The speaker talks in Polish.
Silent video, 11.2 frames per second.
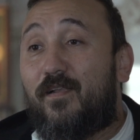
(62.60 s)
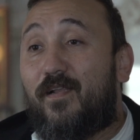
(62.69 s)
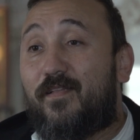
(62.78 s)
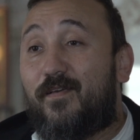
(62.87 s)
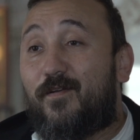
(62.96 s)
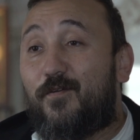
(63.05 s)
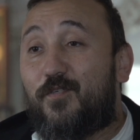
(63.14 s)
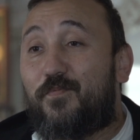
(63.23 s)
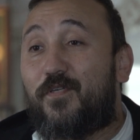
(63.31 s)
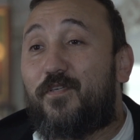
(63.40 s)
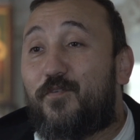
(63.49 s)
dlatego
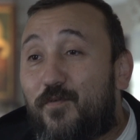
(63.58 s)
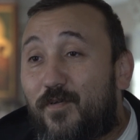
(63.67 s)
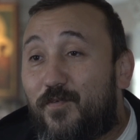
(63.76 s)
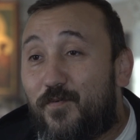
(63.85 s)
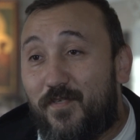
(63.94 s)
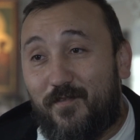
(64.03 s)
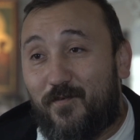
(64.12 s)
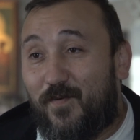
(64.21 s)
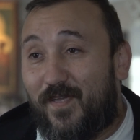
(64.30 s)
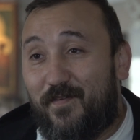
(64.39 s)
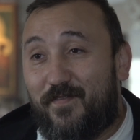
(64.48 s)
że przecież urodził się
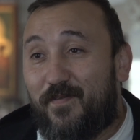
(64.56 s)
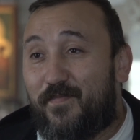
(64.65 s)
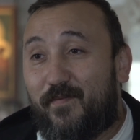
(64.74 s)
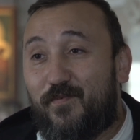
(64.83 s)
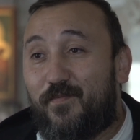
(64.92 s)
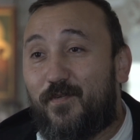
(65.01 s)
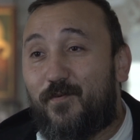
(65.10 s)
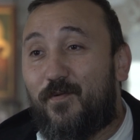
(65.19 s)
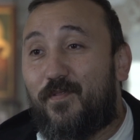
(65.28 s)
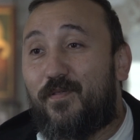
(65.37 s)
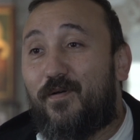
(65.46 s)
dokładnie w tym samym
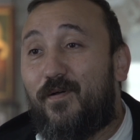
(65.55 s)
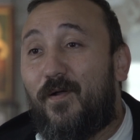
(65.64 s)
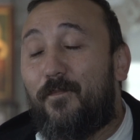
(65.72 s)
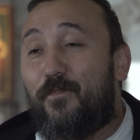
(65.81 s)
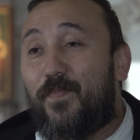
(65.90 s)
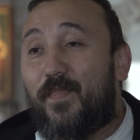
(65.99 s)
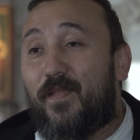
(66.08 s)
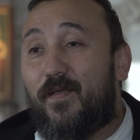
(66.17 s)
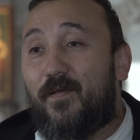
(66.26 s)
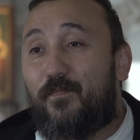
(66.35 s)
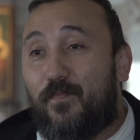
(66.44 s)
roku co
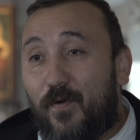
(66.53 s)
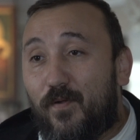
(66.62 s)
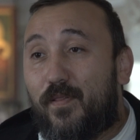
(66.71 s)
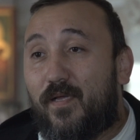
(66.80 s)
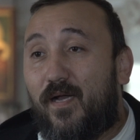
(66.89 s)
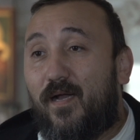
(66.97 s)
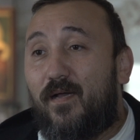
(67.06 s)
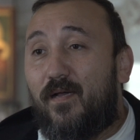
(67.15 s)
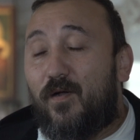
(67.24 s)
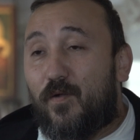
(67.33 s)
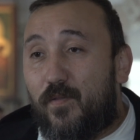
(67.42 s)
Y, Polska
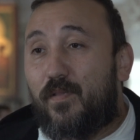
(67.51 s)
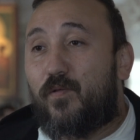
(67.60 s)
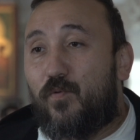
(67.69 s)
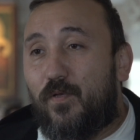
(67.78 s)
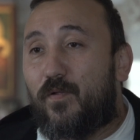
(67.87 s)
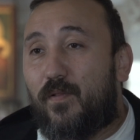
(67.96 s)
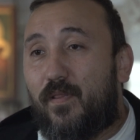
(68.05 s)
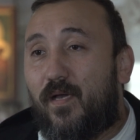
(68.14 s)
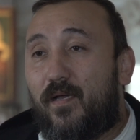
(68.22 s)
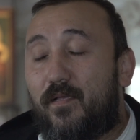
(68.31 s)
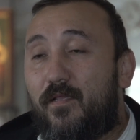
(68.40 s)

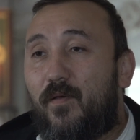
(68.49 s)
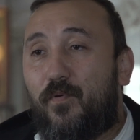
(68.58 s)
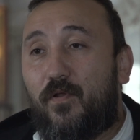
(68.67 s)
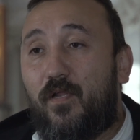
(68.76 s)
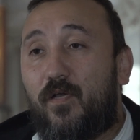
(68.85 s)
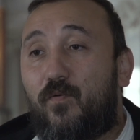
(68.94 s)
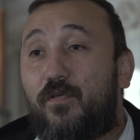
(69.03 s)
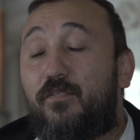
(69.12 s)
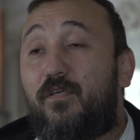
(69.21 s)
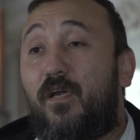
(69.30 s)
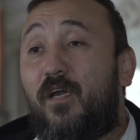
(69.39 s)
odzyskująca
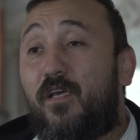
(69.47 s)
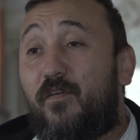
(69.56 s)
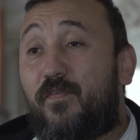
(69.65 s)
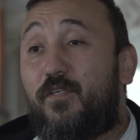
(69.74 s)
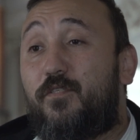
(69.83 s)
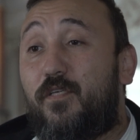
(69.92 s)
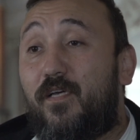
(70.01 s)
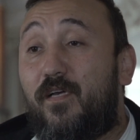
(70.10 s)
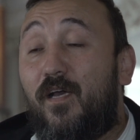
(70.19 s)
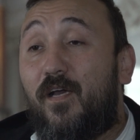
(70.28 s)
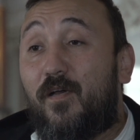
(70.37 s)
niepodległość i
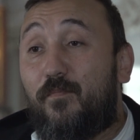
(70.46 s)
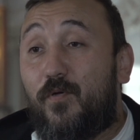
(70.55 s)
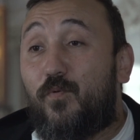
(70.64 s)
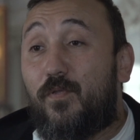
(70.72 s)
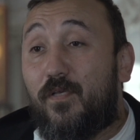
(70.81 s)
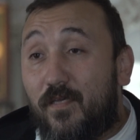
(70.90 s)
wreszcie był y,